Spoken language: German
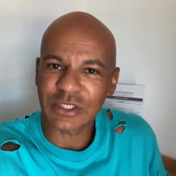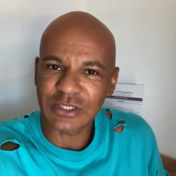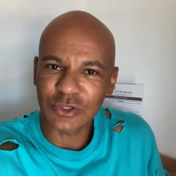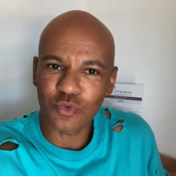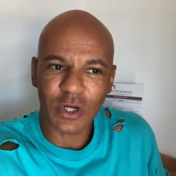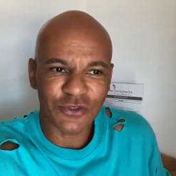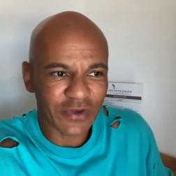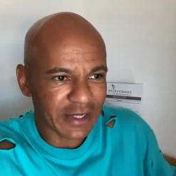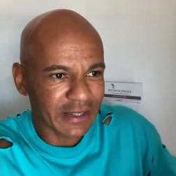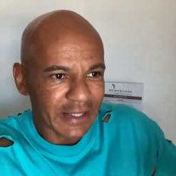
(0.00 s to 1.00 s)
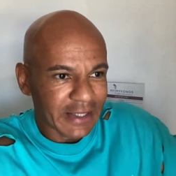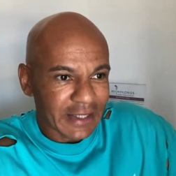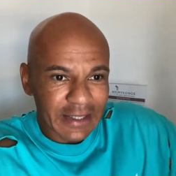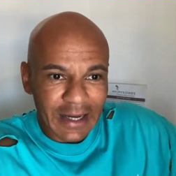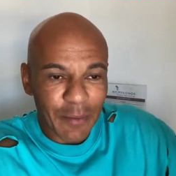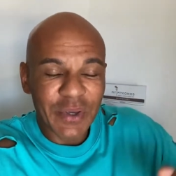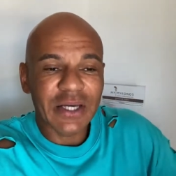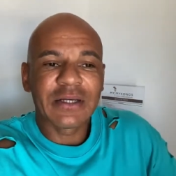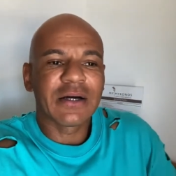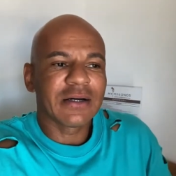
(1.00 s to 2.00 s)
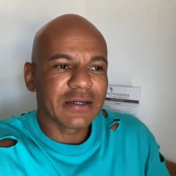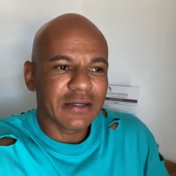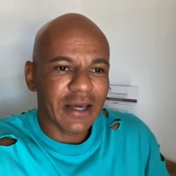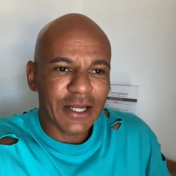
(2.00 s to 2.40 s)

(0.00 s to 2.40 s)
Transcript: Das ist so, als wenn Amerika äh,